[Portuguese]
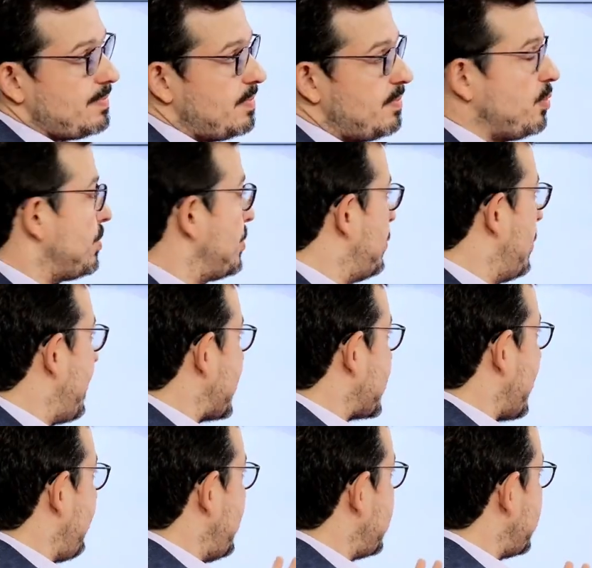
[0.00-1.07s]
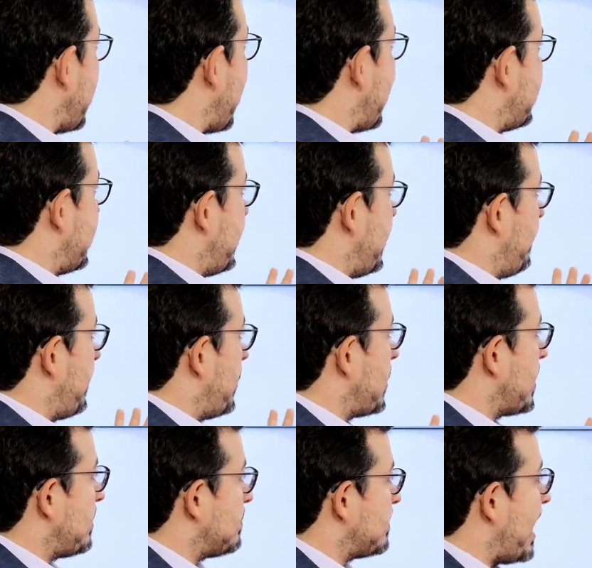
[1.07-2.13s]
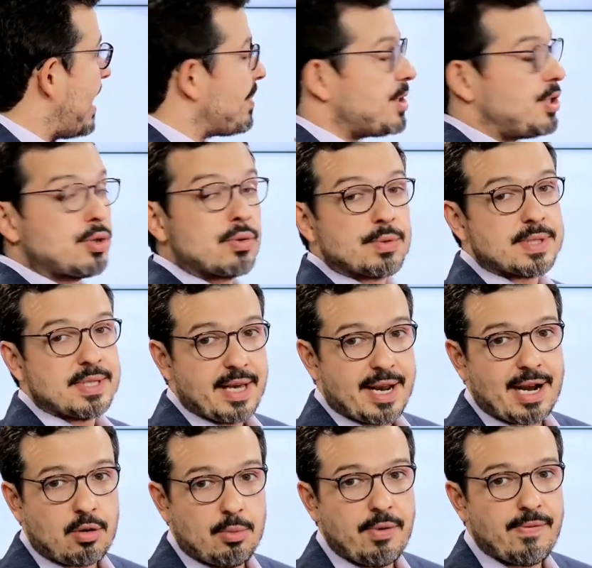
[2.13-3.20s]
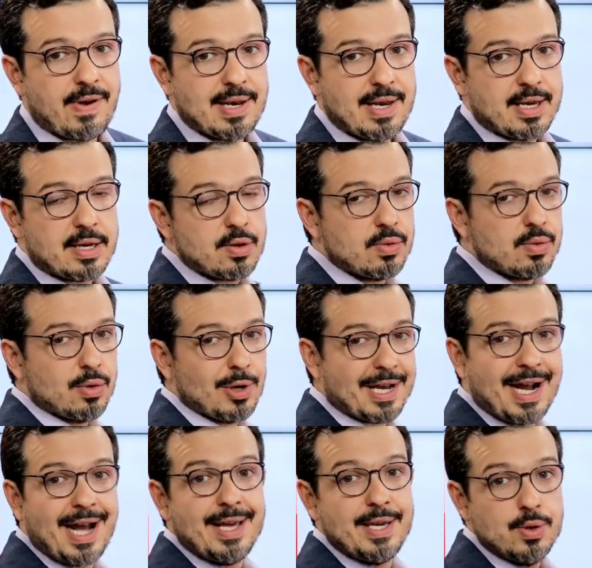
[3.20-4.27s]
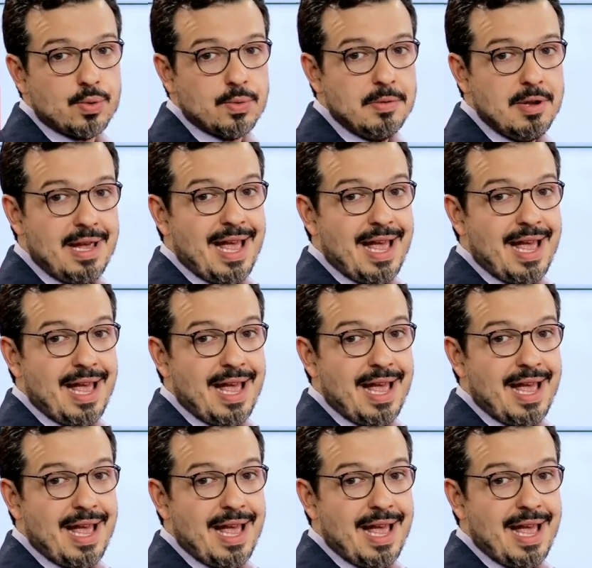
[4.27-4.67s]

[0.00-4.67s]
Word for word: não mudou praticamente nada, né? Porque não dá para a gente considerar, como eu falei, que o Lula caiu.